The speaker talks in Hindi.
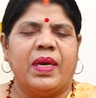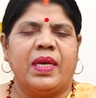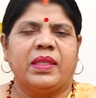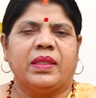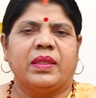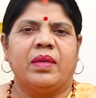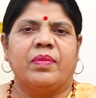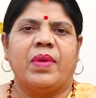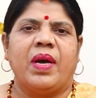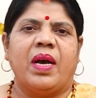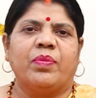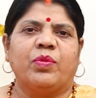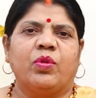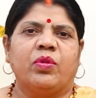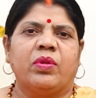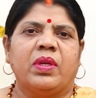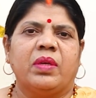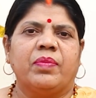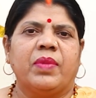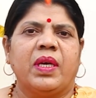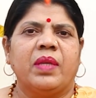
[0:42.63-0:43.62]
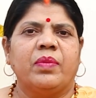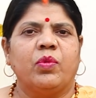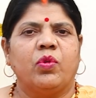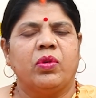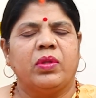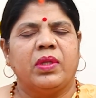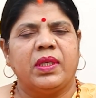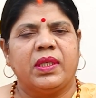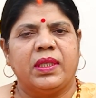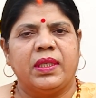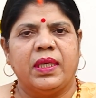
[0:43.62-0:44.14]
मास समाप्त होने के बाद
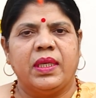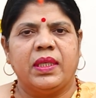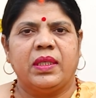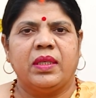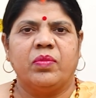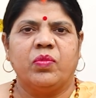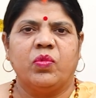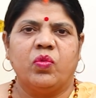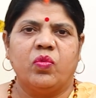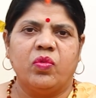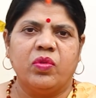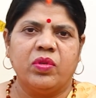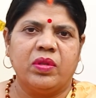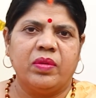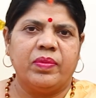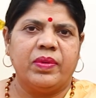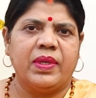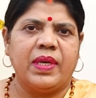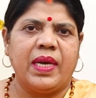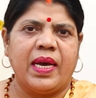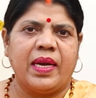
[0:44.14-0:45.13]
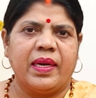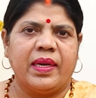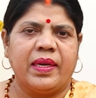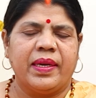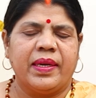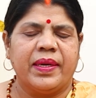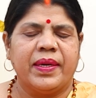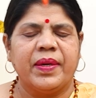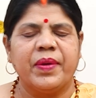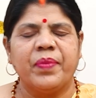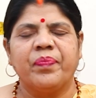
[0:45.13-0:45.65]
बहुत अच्छे अच्छे मुहूर्त भी आ
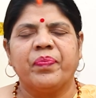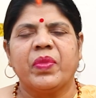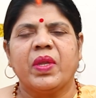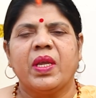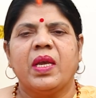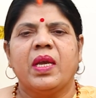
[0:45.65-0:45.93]
रहे हैं